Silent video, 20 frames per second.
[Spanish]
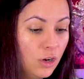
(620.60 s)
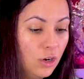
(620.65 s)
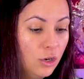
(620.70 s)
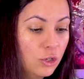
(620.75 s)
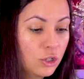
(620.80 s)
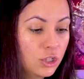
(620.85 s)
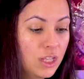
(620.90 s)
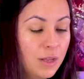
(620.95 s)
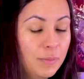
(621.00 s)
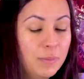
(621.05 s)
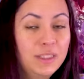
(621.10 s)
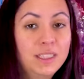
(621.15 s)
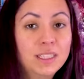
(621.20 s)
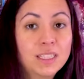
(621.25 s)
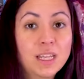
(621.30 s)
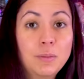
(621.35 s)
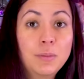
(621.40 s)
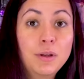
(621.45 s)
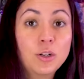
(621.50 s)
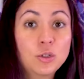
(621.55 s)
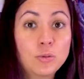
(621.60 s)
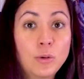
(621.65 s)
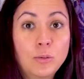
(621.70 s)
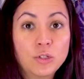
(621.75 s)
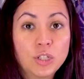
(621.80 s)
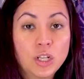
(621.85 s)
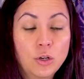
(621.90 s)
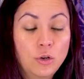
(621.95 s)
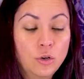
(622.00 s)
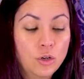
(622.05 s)
los diamantes que menos
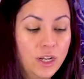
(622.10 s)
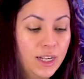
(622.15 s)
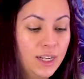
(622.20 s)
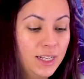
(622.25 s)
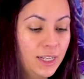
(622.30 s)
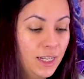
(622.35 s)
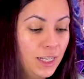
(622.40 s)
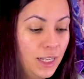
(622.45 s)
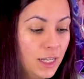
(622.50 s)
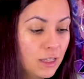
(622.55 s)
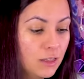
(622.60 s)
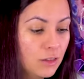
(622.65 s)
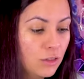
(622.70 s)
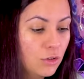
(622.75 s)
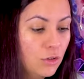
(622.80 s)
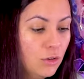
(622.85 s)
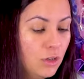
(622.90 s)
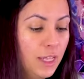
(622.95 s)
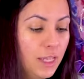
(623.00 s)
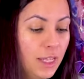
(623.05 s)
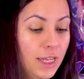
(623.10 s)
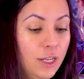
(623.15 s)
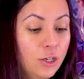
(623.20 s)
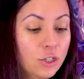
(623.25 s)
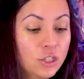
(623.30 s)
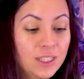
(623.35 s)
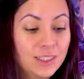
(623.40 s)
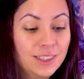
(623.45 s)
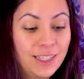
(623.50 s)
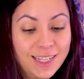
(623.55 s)
vamos a colocar en el lienzo y
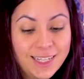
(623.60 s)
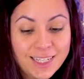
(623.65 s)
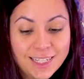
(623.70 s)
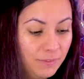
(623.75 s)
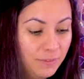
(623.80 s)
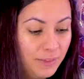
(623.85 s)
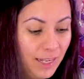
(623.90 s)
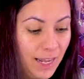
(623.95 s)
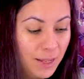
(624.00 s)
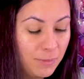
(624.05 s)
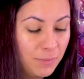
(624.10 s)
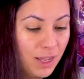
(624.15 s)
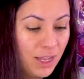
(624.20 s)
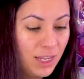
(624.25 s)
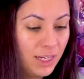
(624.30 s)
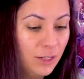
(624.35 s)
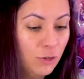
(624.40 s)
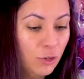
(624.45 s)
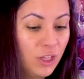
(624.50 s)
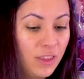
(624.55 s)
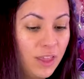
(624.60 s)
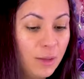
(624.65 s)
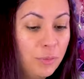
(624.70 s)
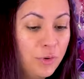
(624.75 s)
los detalles de la imagen, lo que da